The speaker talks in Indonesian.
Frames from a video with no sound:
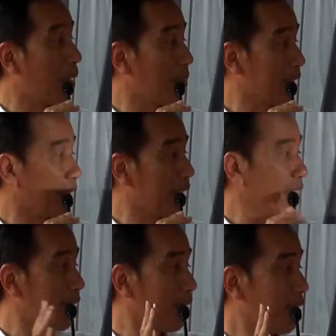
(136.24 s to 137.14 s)
Pak Menteri?
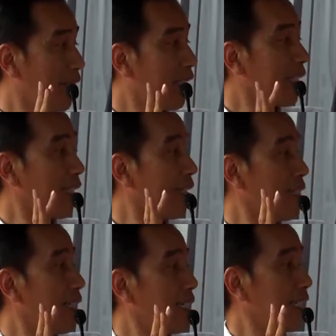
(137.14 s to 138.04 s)

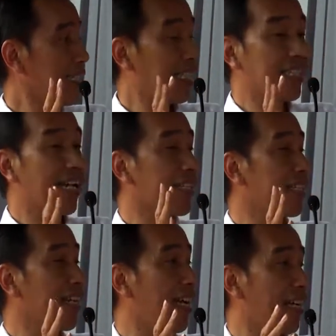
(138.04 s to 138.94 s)

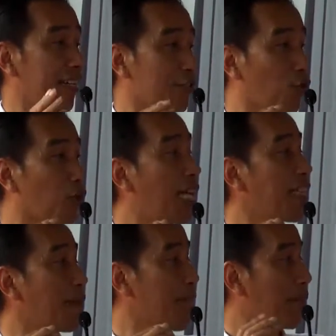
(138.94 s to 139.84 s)
Kira-kira
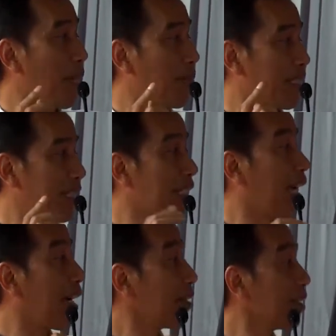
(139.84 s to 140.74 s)
jutanya berapa per desa?